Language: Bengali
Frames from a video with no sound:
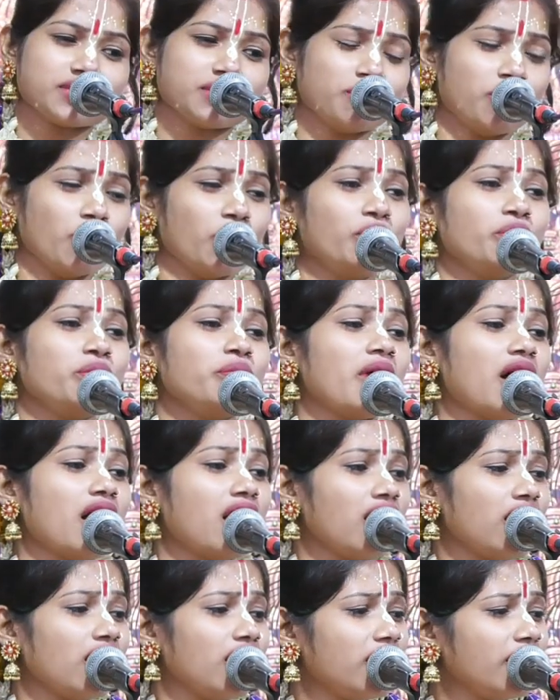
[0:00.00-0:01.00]
বলো মা
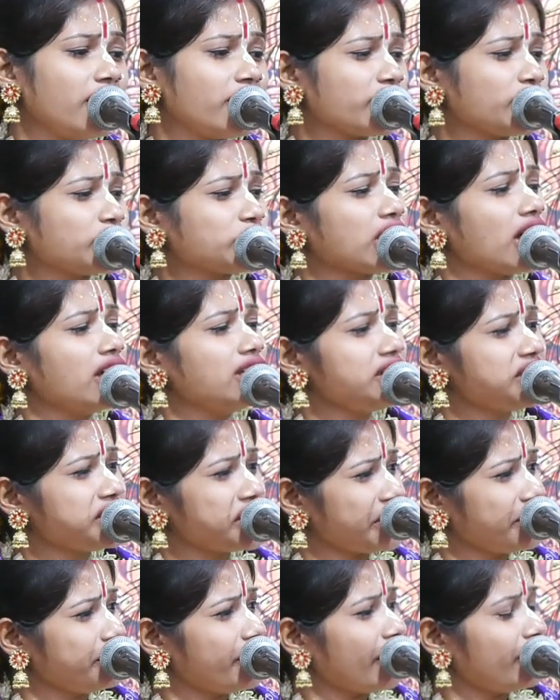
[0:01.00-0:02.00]
কোথায়
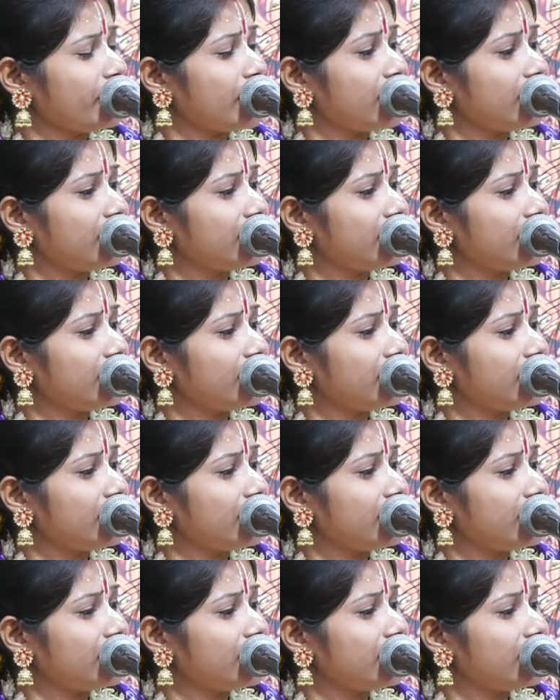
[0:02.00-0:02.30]
সেই বাবা